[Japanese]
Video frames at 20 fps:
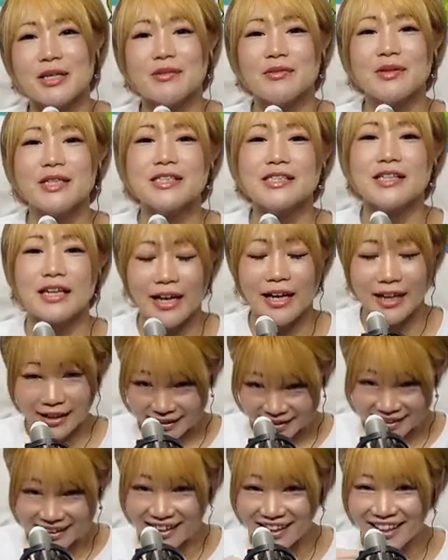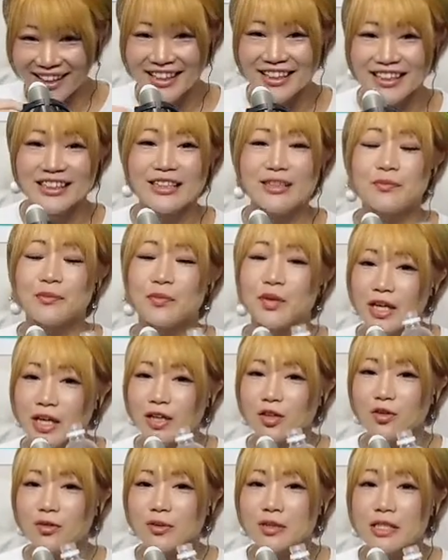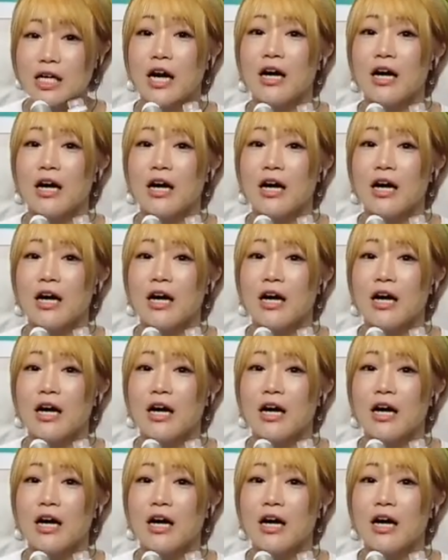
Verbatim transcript: りましたね。もう一回飲みます。